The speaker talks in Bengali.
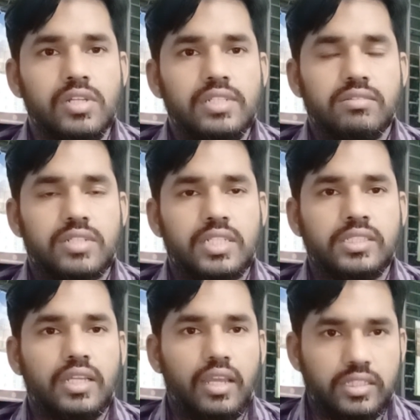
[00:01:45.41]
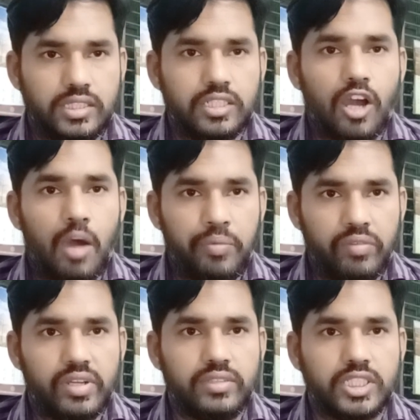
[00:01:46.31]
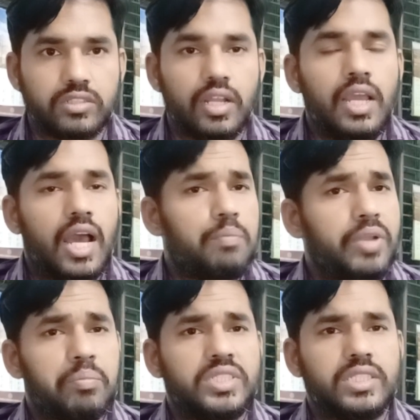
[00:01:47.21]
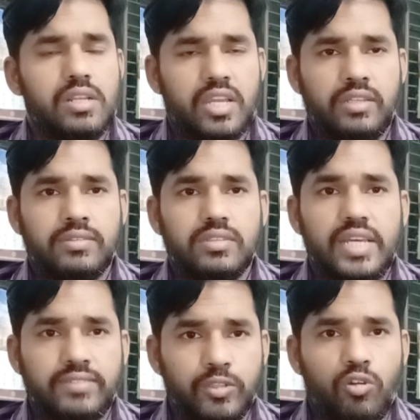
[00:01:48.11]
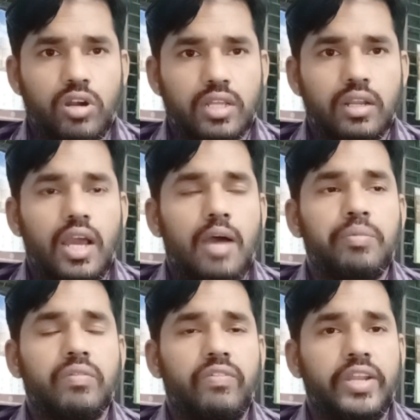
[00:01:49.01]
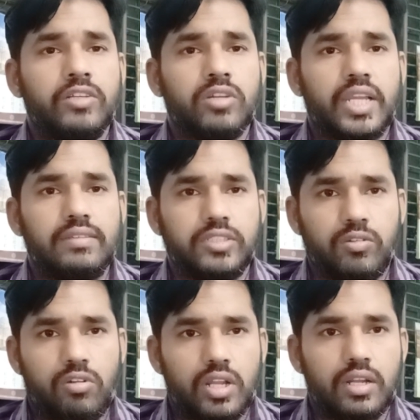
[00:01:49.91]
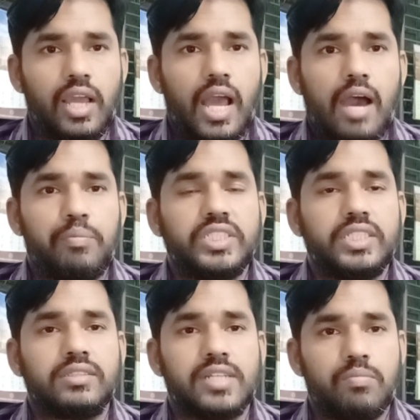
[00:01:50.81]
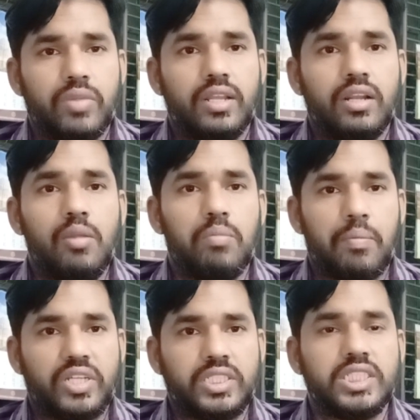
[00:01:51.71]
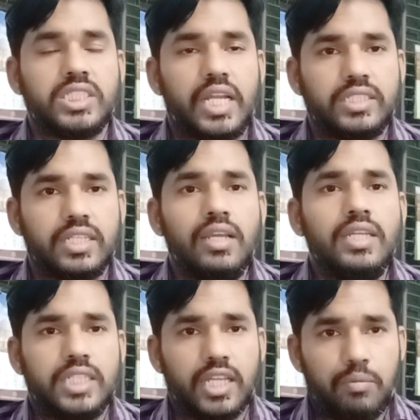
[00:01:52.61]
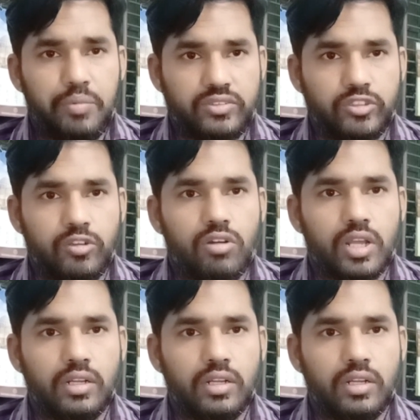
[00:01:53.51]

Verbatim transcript: সার্চ ইঞ্জিন অপটিমাইজেশন আপনি আপনার চ্যানেলকে এসইও e করান আপনি আপনার ভিডিওটাকে অ্যাসিও e করান আপনি যে থামনেল বা আপনি যে টাইটেল সেটাকে আপনি এসইও e করান